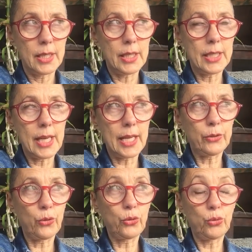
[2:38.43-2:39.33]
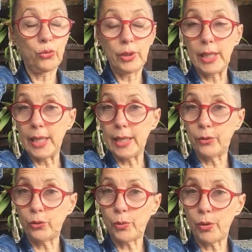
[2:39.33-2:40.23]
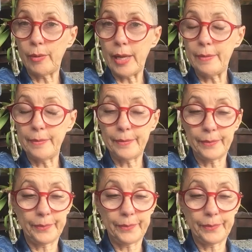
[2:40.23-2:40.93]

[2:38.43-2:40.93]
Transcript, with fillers: J'ai l'intention de guérir de ce problème.